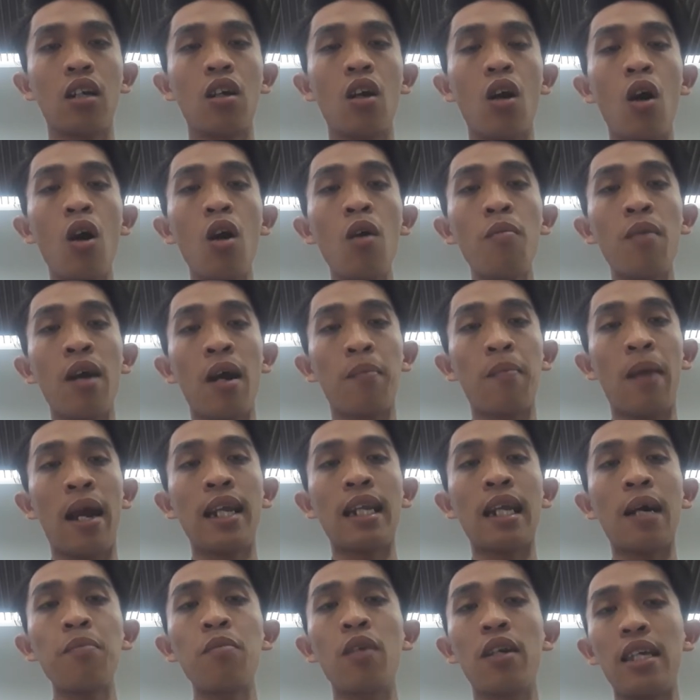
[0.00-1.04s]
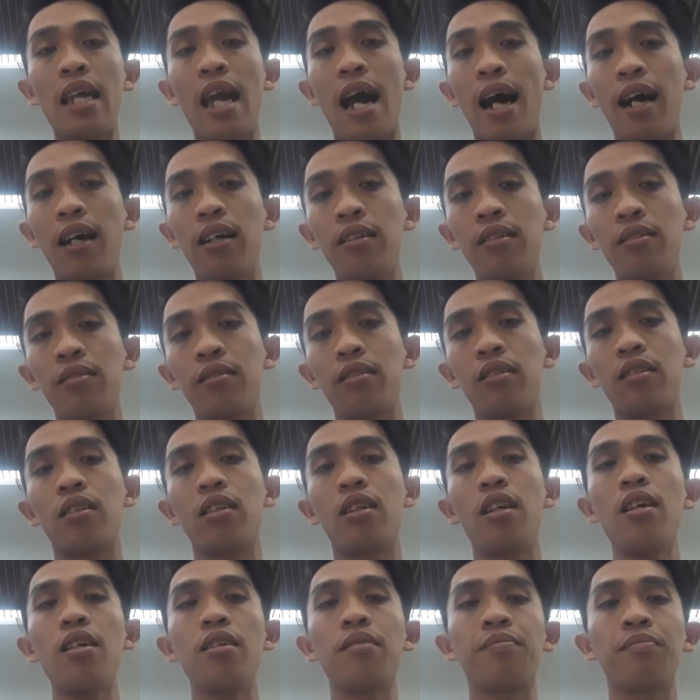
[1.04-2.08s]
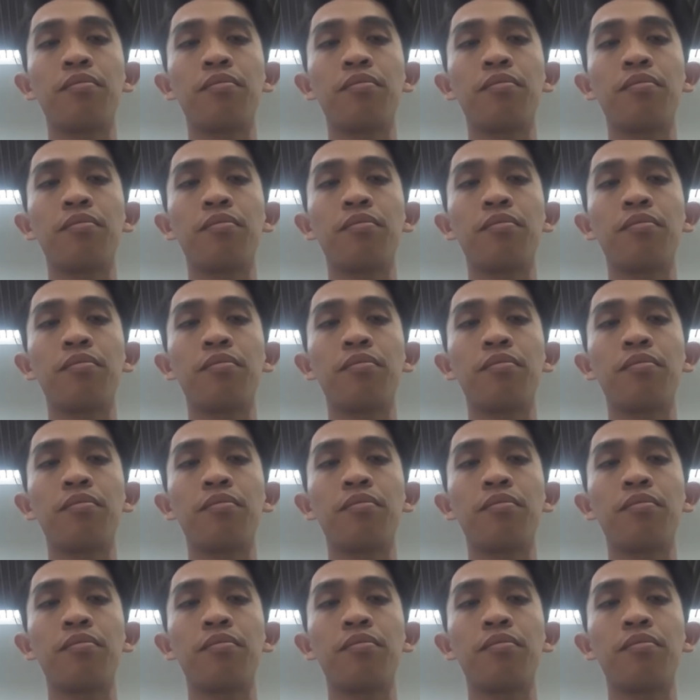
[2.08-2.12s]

có mà bảy tám người vợ đó.